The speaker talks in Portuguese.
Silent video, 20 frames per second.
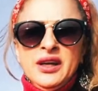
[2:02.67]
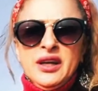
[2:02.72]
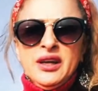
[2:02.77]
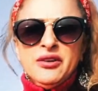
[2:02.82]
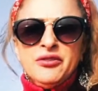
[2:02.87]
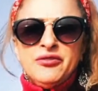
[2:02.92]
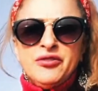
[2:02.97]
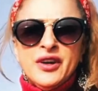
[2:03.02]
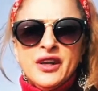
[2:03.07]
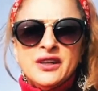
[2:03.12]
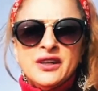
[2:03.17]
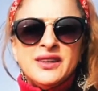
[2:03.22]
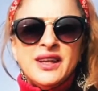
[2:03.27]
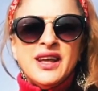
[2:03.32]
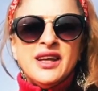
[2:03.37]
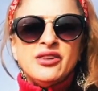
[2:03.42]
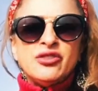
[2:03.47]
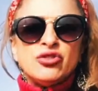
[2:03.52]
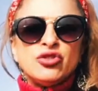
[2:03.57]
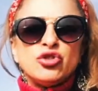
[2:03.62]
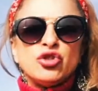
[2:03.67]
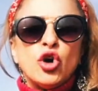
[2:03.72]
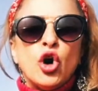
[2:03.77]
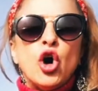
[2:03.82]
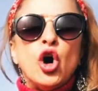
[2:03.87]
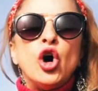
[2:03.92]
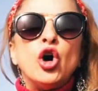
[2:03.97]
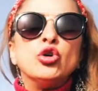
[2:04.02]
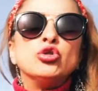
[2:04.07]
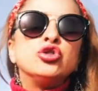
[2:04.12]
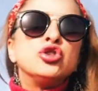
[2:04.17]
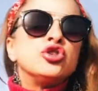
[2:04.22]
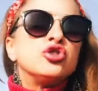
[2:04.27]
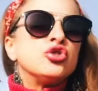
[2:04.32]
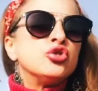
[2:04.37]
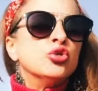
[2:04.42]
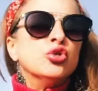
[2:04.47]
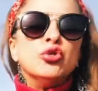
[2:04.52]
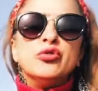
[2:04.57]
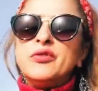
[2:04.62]
enfrentei sol,
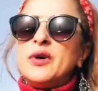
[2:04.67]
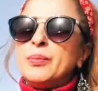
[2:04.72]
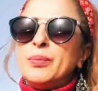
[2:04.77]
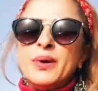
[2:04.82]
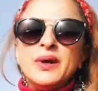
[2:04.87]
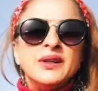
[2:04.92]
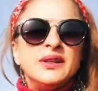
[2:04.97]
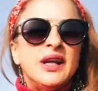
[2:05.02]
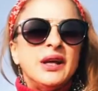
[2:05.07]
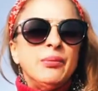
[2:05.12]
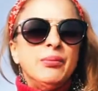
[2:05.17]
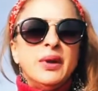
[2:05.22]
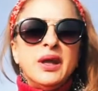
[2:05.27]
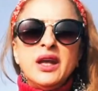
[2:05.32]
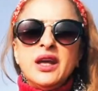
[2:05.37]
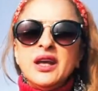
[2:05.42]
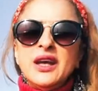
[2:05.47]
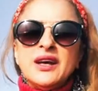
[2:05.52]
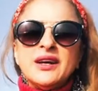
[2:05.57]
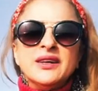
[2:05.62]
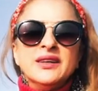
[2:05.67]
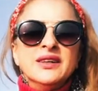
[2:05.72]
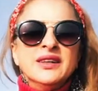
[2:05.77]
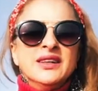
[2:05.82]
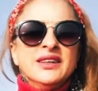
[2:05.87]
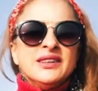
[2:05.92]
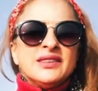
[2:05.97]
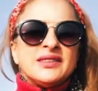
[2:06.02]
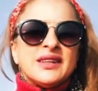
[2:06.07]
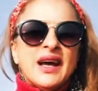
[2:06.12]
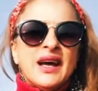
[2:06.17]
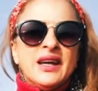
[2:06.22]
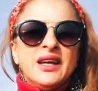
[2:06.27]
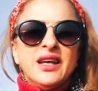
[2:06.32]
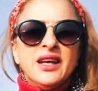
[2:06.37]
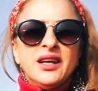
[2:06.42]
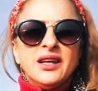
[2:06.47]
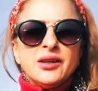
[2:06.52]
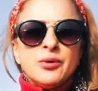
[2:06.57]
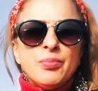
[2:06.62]
chuva, pandemia,
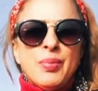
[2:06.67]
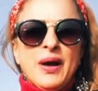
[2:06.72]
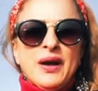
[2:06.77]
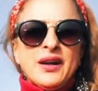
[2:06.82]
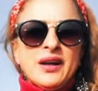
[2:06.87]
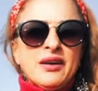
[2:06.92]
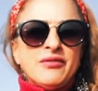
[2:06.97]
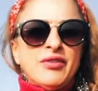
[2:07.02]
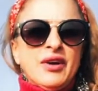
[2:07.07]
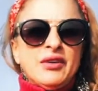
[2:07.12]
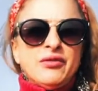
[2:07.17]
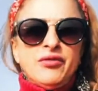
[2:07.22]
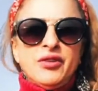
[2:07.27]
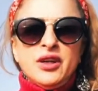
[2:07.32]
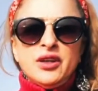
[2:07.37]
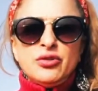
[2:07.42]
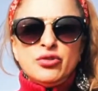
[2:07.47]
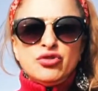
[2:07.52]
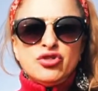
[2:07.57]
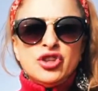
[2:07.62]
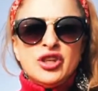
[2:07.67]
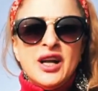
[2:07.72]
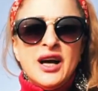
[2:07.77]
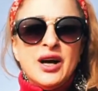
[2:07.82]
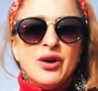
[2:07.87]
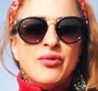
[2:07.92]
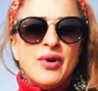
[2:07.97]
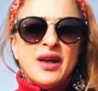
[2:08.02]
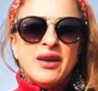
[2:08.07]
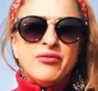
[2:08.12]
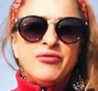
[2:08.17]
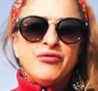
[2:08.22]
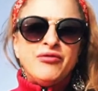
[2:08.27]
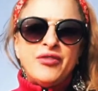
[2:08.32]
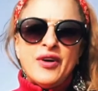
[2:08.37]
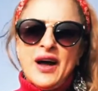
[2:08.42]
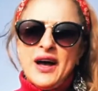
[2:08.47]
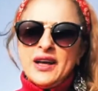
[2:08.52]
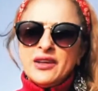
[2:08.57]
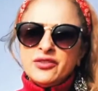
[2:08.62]
sair para gravar vídeos não é
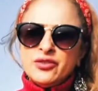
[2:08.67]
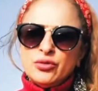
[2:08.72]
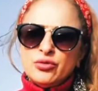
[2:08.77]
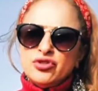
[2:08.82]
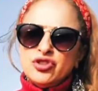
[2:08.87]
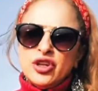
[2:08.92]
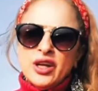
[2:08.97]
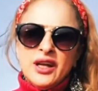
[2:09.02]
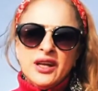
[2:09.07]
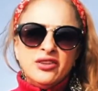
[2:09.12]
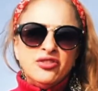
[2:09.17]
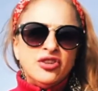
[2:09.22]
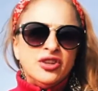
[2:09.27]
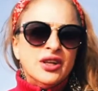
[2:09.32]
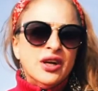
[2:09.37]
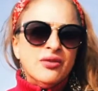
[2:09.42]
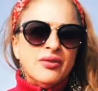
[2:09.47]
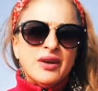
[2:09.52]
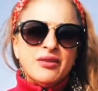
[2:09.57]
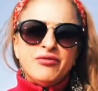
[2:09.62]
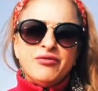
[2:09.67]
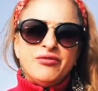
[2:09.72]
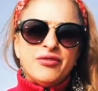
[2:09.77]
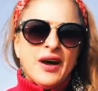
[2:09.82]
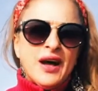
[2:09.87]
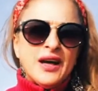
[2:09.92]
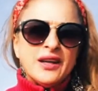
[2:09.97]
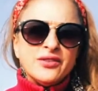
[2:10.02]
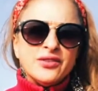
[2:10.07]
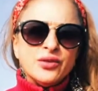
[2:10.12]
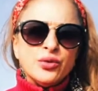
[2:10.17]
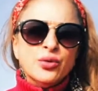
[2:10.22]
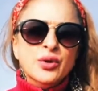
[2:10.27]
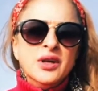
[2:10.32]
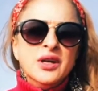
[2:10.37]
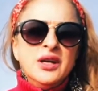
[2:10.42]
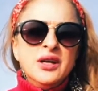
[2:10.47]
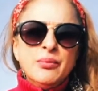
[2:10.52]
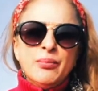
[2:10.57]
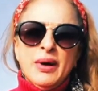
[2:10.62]
fácil, gente, não é fácil
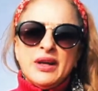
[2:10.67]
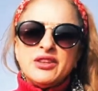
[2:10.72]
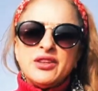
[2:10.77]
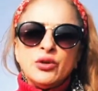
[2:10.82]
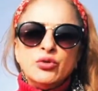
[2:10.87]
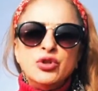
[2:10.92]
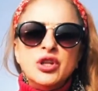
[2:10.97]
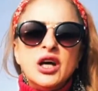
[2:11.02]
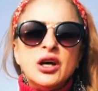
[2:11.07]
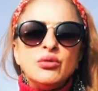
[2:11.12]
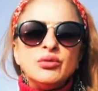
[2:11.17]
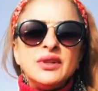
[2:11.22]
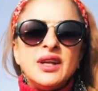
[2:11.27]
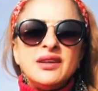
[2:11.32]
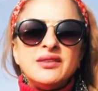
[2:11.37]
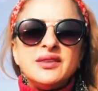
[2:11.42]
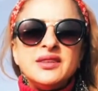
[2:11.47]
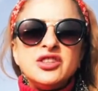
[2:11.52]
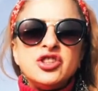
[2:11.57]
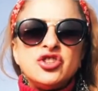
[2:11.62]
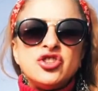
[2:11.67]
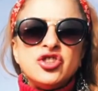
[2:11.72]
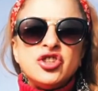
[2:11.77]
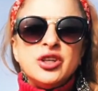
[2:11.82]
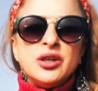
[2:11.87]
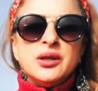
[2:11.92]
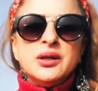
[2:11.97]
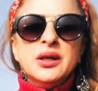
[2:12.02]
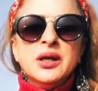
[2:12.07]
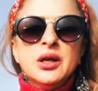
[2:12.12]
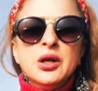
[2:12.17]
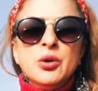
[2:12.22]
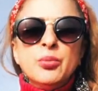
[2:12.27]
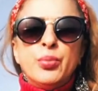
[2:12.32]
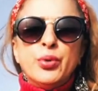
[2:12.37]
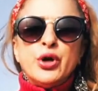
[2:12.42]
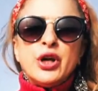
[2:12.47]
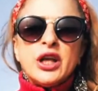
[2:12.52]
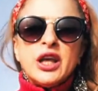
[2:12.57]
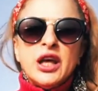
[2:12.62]
mas eu não desisti,
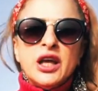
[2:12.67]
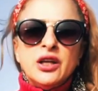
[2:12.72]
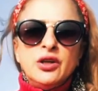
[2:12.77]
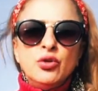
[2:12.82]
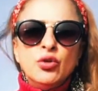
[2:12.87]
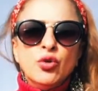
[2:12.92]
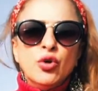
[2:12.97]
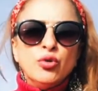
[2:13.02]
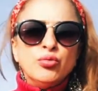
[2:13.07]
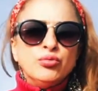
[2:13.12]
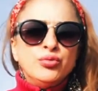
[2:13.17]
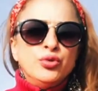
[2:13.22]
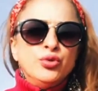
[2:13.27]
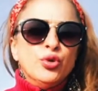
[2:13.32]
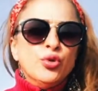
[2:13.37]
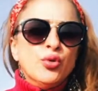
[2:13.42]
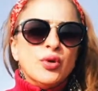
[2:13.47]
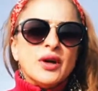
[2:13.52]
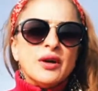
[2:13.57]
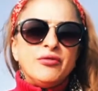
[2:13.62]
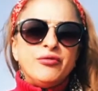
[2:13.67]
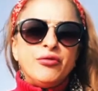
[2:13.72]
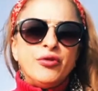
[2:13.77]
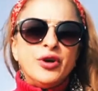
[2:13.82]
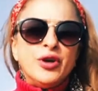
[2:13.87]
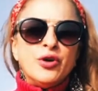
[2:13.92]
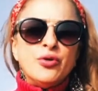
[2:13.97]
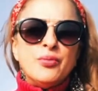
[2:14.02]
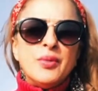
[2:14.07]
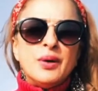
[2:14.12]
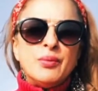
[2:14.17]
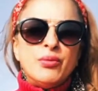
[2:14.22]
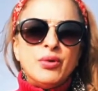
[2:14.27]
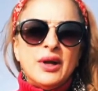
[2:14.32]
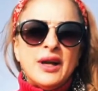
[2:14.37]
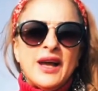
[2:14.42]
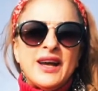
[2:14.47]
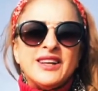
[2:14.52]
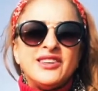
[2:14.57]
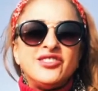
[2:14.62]
porque nu nunca fui uma
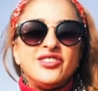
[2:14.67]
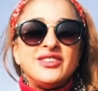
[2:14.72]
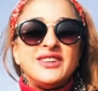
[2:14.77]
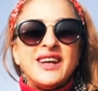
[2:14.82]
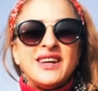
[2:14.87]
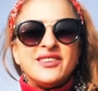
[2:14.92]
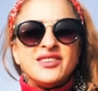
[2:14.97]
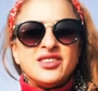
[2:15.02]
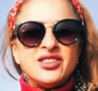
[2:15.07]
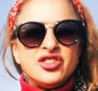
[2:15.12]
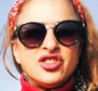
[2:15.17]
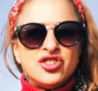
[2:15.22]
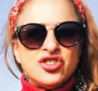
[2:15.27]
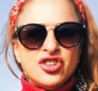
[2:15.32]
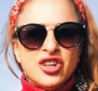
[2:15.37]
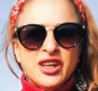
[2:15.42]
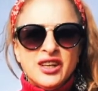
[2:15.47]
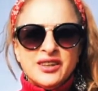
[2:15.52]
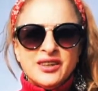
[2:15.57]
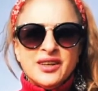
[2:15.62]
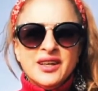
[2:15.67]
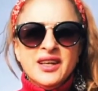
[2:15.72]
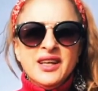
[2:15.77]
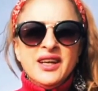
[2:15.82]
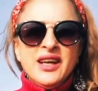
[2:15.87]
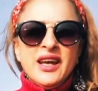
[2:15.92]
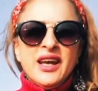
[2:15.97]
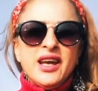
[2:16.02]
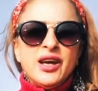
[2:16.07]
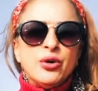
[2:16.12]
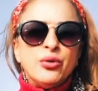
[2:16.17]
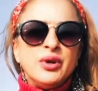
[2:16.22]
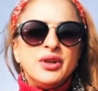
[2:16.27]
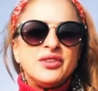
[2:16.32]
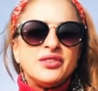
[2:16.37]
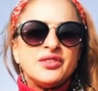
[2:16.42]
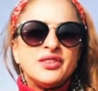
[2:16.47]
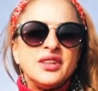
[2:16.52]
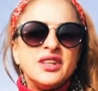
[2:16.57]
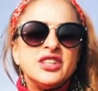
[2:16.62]
mulher de desistir. Eu
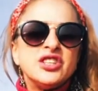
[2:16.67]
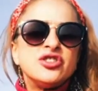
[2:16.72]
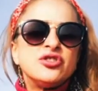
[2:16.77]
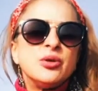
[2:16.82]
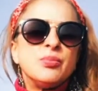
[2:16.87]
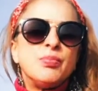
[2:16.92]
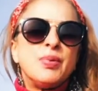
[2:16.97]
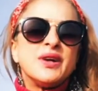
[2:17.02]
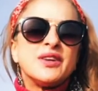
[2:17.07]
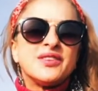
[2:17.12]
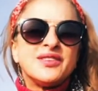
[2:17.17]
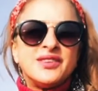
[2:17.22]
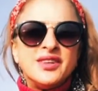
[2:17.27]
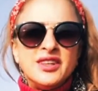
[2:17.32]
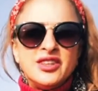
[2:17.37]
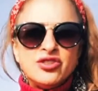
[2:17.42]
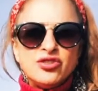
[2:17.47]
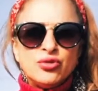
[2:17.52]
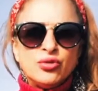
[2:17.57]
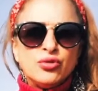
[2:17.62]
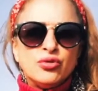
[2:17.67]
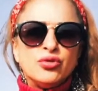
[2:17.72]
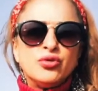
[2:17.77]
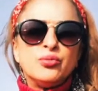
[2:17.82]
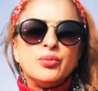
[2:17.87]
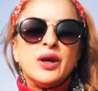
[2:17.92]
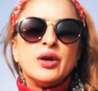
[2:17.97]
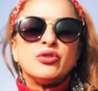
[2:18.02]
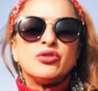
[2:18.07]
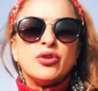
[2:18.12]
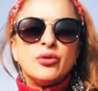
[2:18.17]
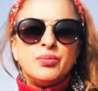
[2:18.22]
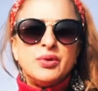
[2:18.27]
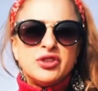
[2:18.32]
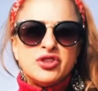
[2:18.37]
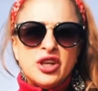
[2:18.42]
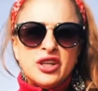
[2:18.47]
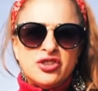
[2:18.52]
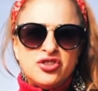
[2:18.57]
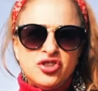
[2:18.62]
insisto e persisto nos meus
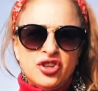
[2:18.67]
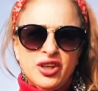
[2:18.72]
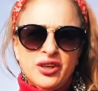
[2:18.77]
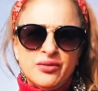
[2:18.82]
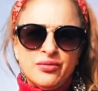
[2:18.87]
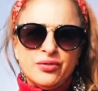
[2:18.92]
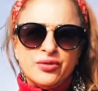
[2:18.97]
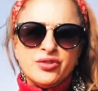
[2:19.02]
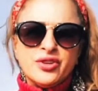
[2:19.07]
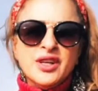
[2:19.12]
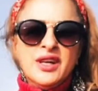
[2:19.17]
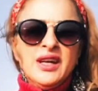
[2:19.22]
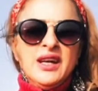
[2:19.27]
objetivos.